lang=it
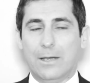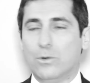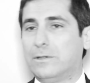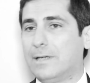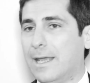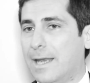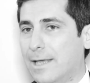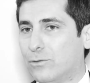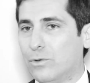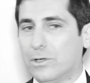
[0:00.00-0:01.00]
gli ultra high
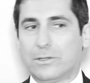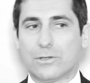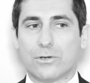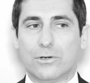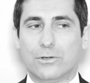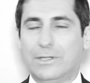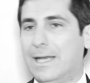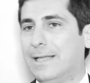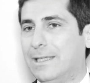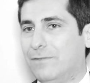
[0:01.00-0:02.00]
network sono
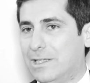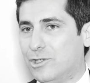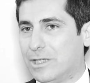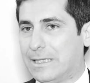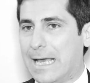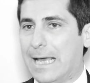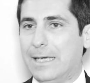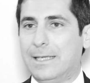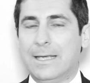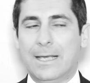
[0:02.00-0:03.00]
dei nativi
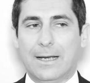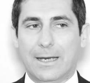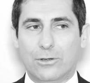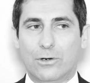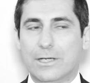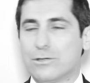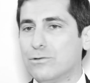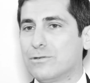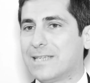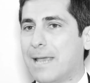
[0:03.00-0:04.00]
digitali, le donne
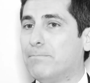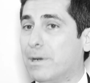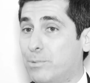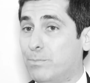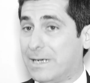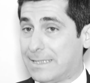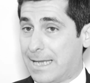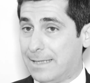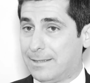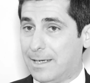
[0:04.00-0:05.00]
sono sempre più
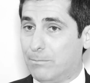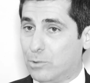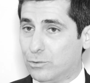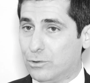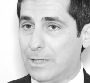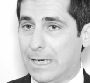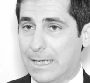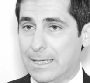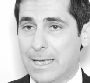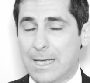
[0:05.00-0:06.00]
presenti nel mondo del,